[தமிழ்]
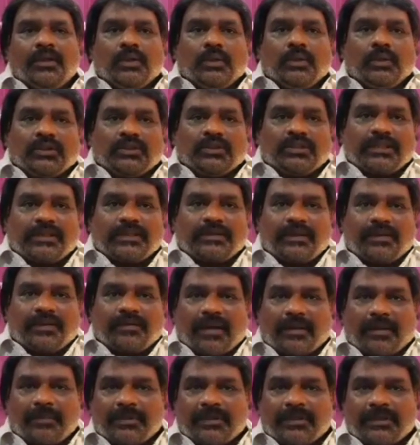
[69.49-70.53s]
நூறு சதவீத
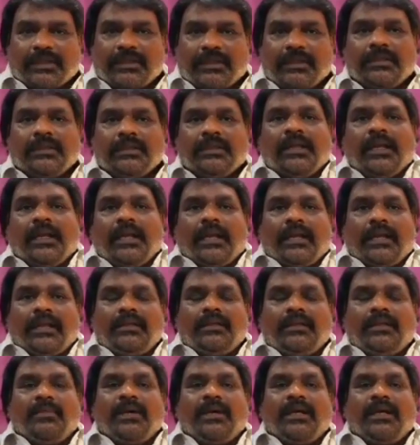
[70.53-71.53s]
வாய்ப்பு இருக்குது இந்த